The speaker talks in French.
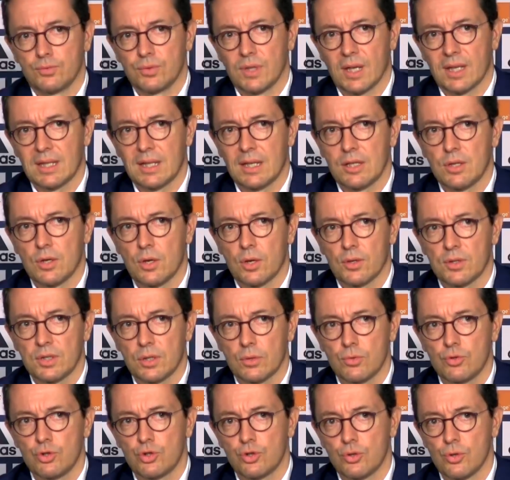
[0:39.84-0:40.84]
voudrais d'ailleurs
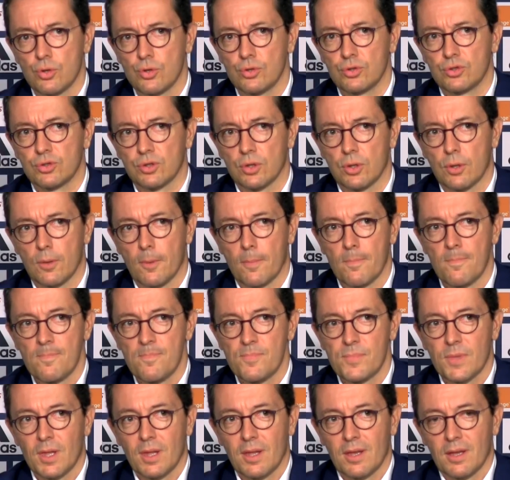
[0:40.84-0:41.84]
dire une chose, euh,
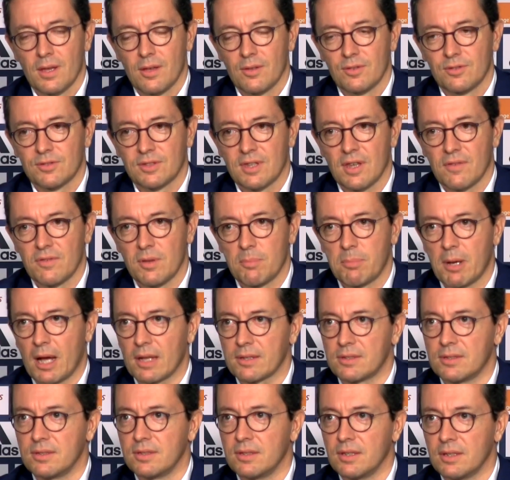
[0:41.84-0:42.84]
Steve est
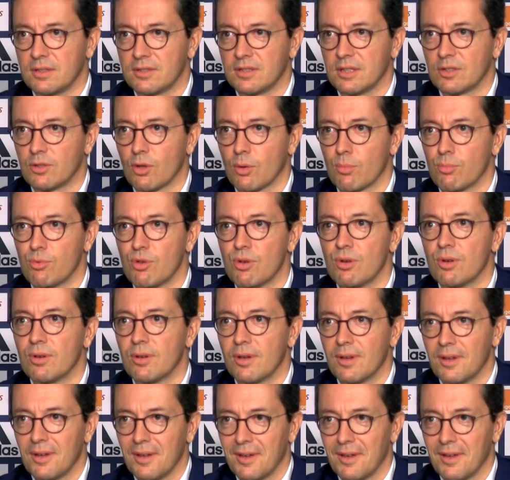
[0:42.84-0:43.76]
parti et c'est tant mieux.